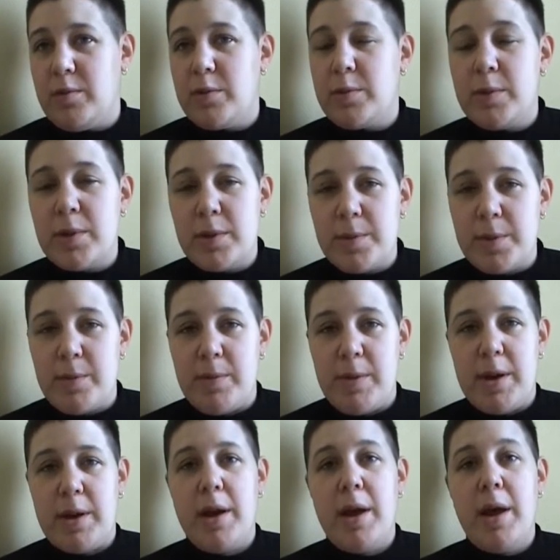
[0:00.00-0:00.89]
Вот мы,
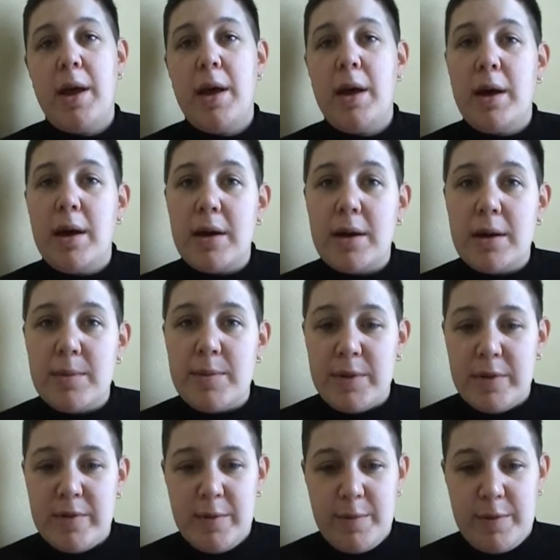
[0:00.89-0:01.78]
например, э,
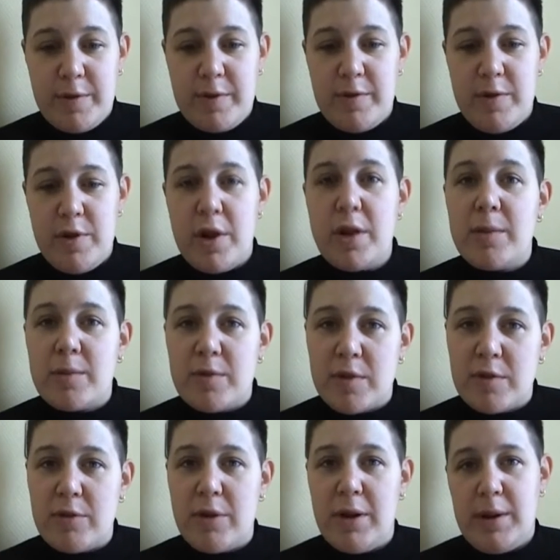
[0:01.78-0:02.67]
половым просвещением,
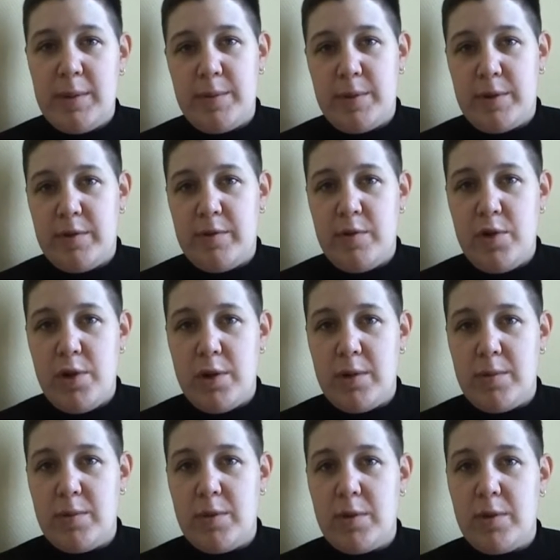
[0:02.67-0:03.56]
сексуальным
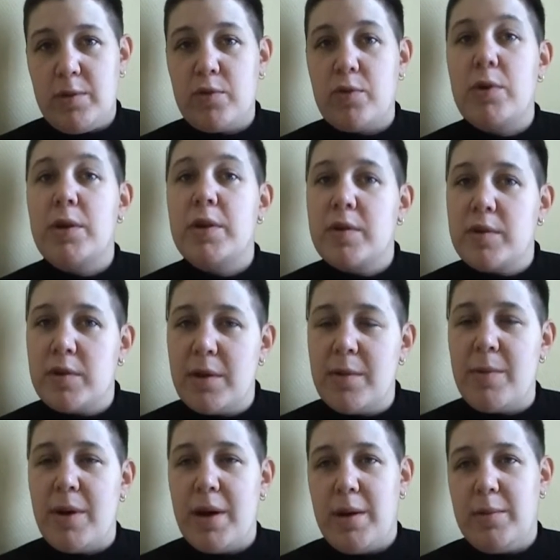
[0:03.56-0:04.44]
просвещением детей в школе не
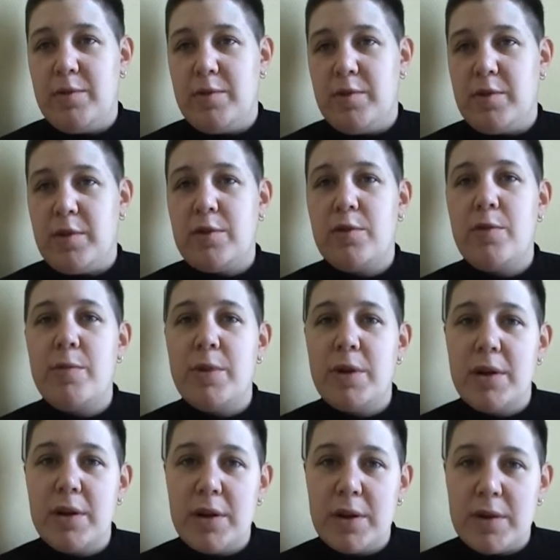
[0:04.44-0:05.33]
занимаемся, зато
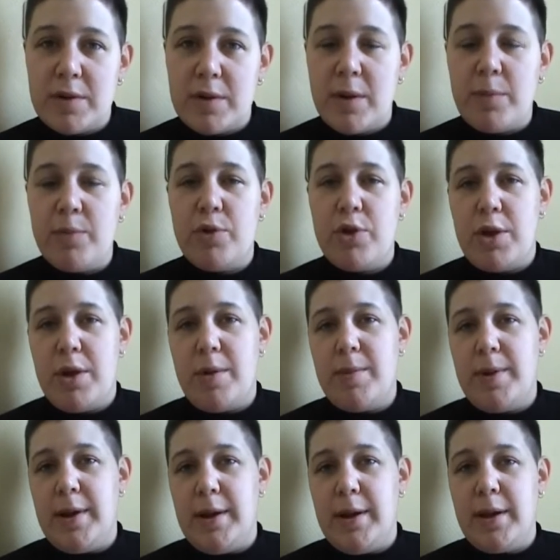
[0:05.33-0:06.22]
мы их
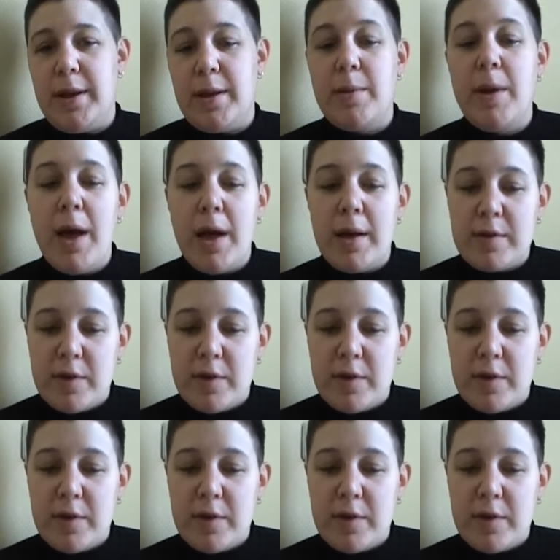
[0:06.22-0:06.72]
обучаем религиям.